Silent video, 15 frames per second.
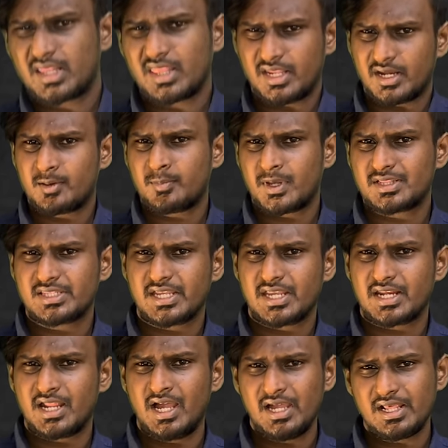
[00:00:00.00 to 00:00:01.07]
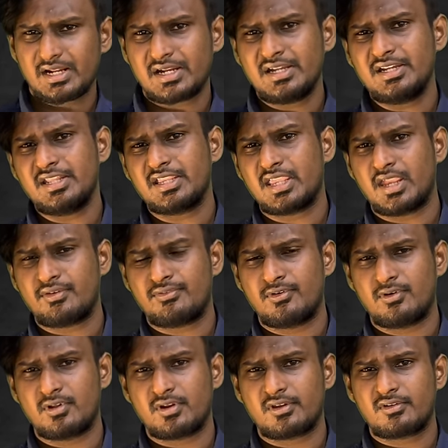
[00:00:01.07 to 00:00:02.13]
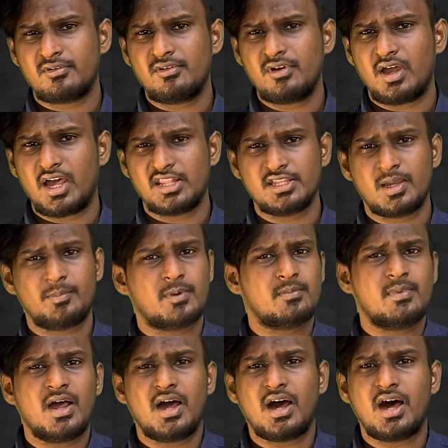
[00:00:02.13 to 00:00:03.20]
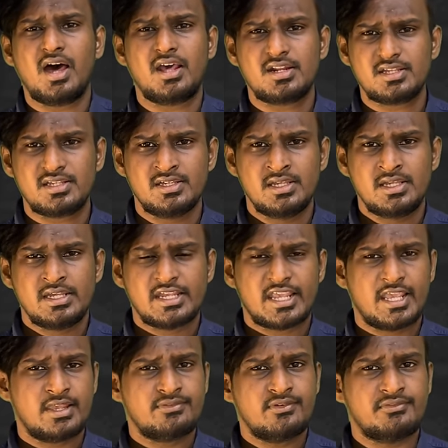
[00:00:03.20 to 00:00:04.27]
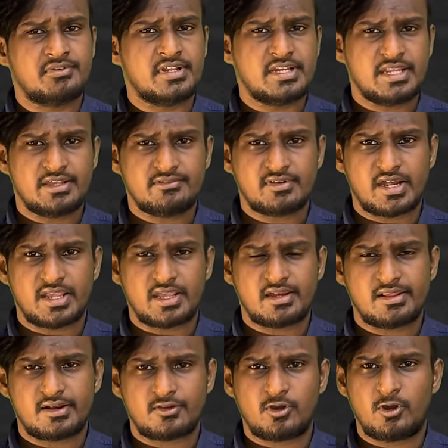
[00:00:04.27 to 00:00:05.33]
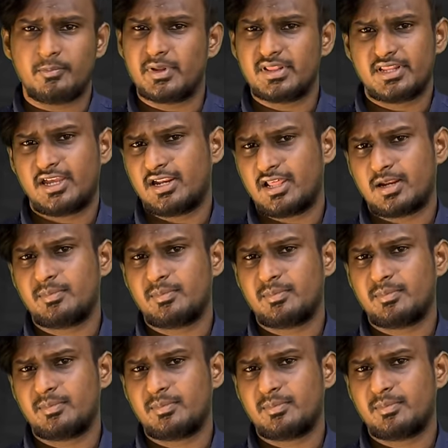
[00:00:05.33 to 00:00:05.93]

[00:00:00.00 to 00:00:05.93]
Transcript: என்னென்னு பார்த்தீங்கன்னா ரெண்டு கே ஃபோர் இருக்கும் அதுக்கப்புறமா ஆறு கே ஃபிஃப்டீன் ஏவுகணைகள் இருக்கும் அப்படின்னு தான் எல்லாருமே